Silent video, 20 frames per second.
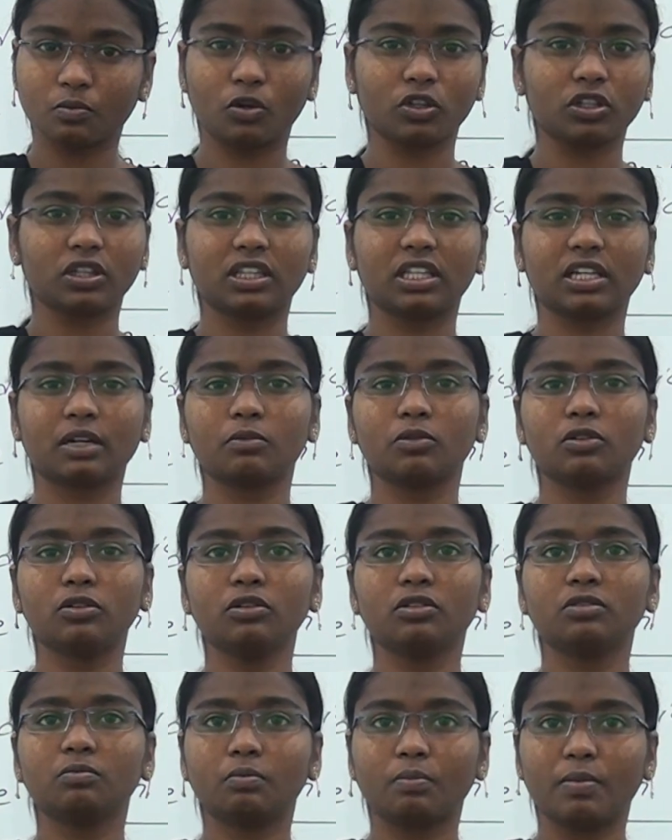మొత్తము
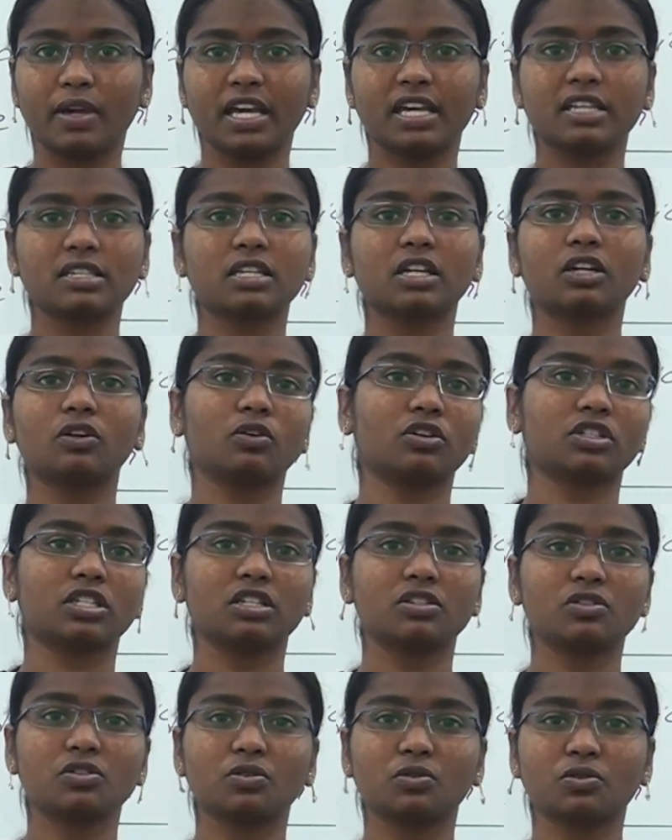బేసిక్
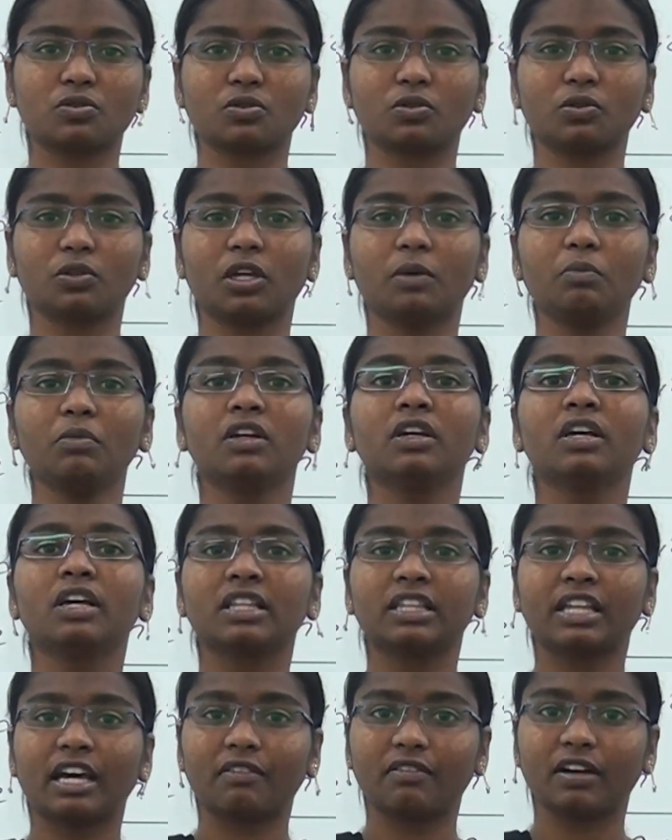క్వశ్చన్స్ చూసుకుందాం
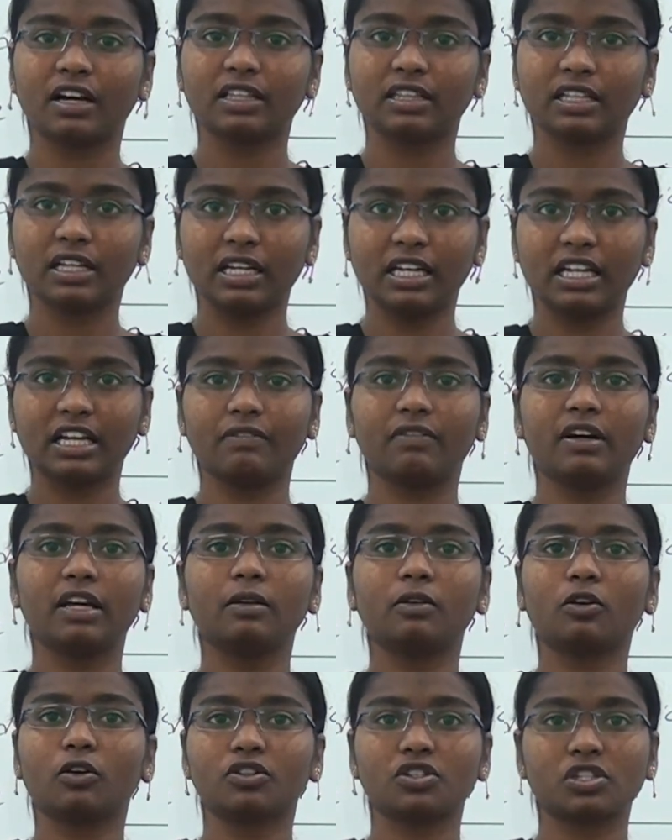తర్వాత లెవెల్
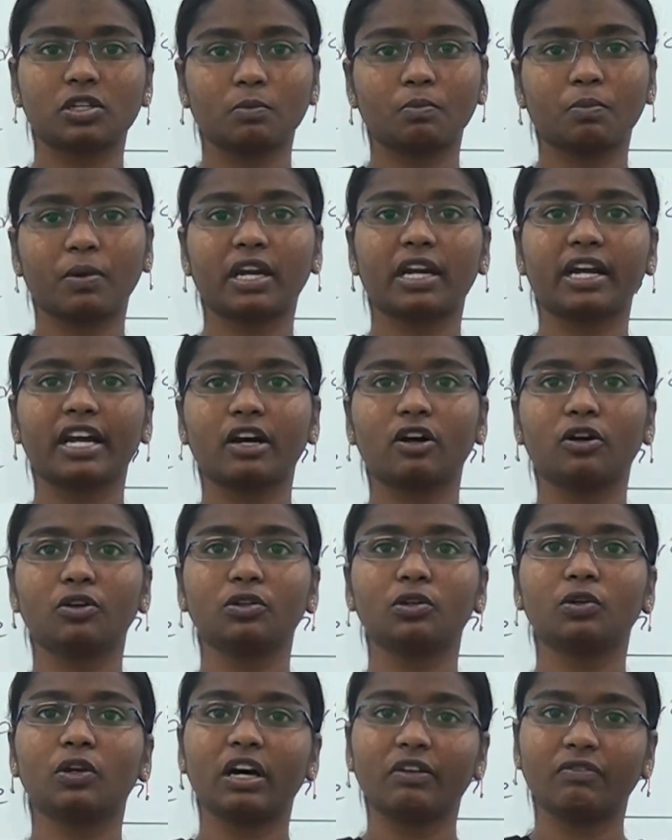కొంచెం పెరిగే
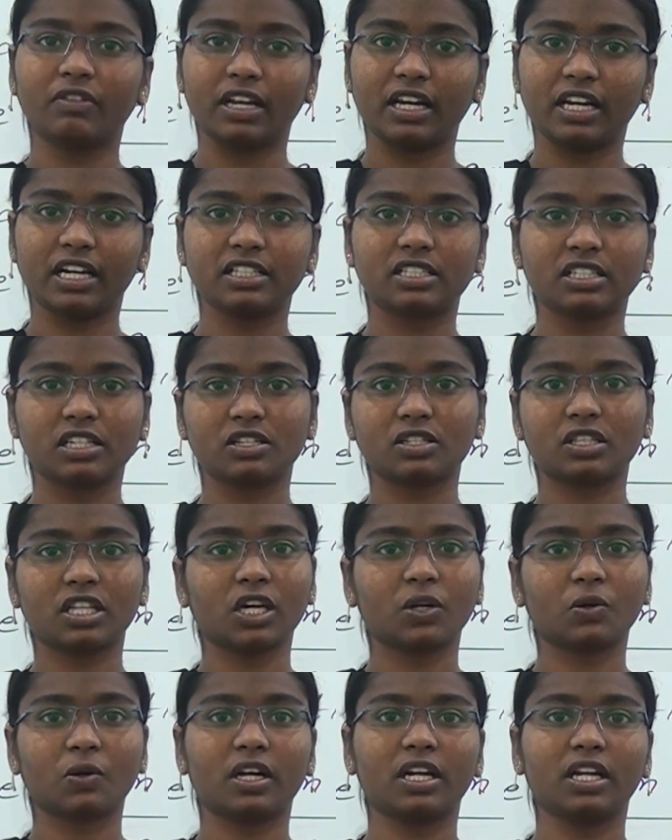కొందుకు అవి ఎలా
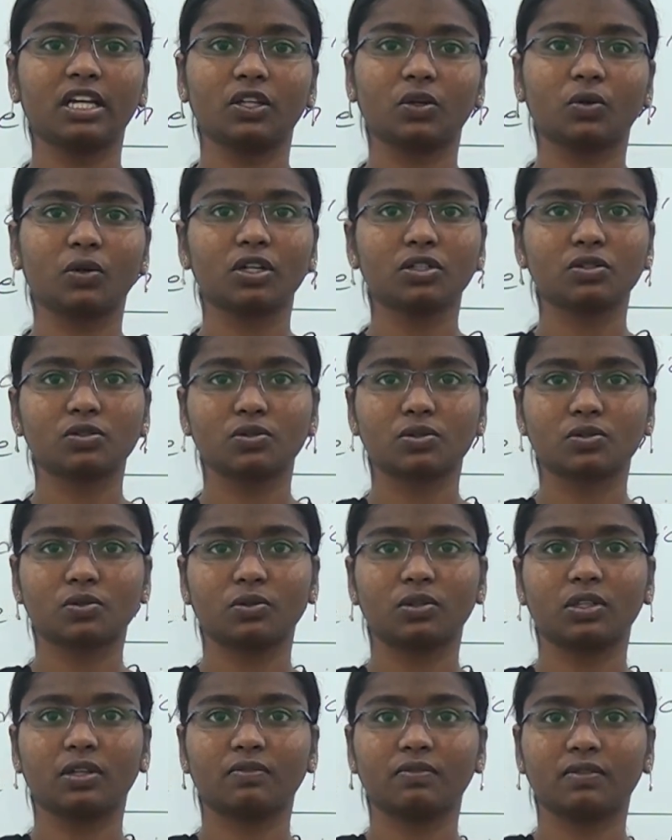చేస్తారు అనేది కూడా
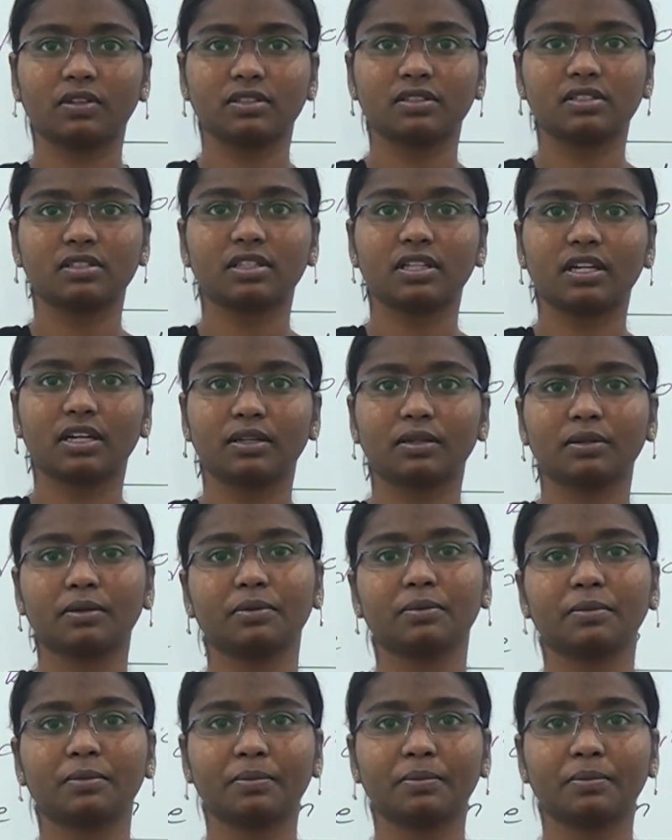చూసుకుందాం ఫ్రెండ్స్ థ్యాంక్ యూ